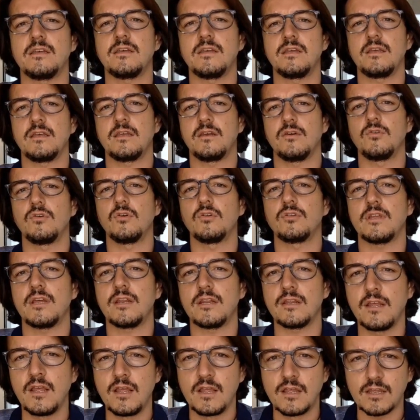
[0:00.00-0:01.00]
que, o
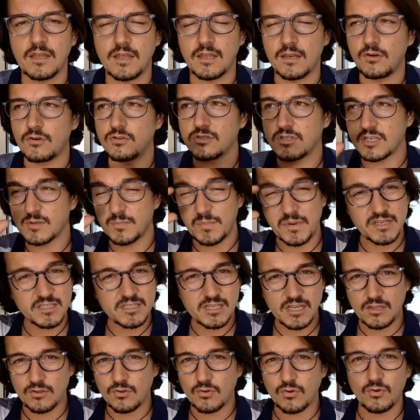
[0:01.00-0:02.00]
notar que no estás
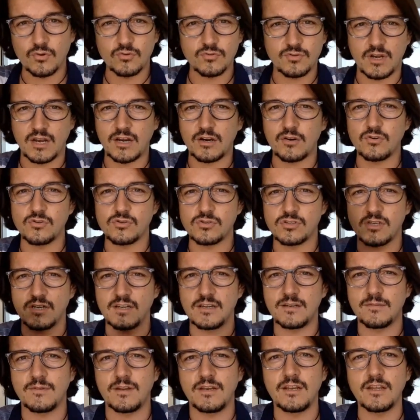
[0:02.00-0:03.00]
pensando en otra
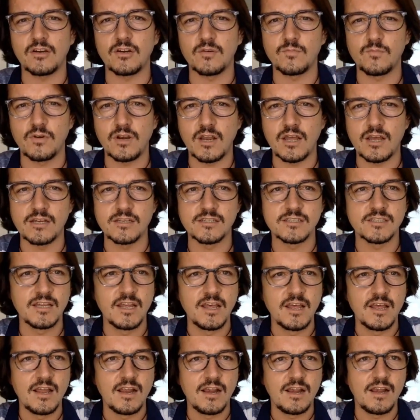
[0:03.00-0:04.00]
cosa, ¿vale? Como las,
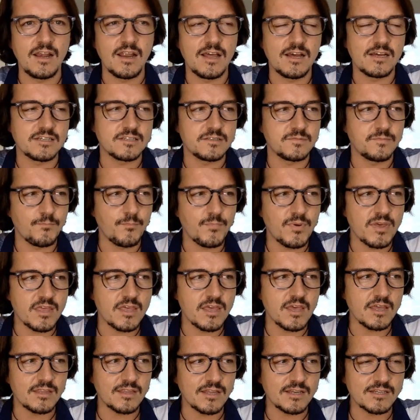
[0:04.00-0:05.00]
las
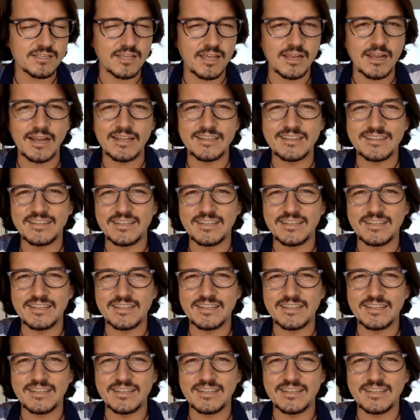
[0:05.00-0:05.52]
viñetas que,